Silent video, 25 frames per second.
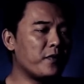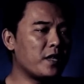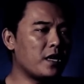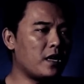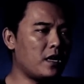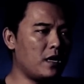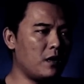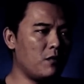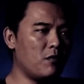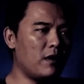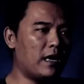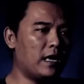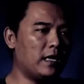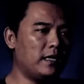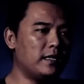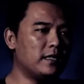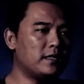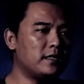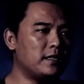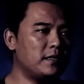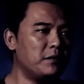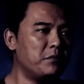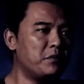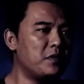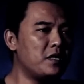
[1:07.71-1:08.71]
Awalnya
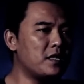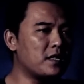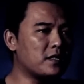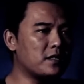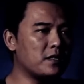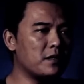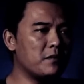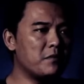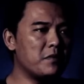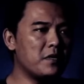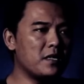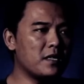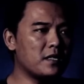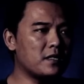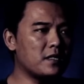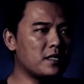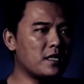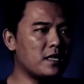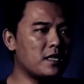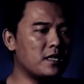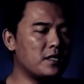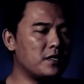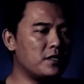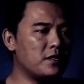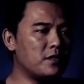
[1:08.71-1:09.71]
sih
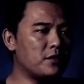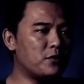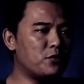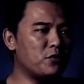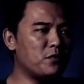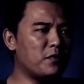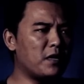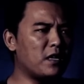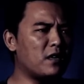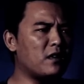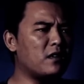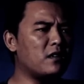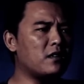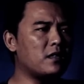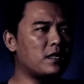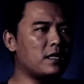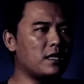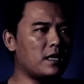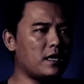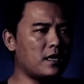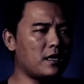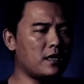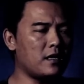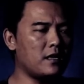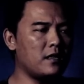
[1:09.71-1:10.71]
biasa-biasa aja, cuman
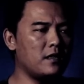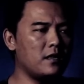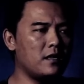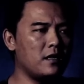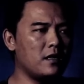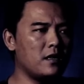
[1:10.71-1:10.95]
entah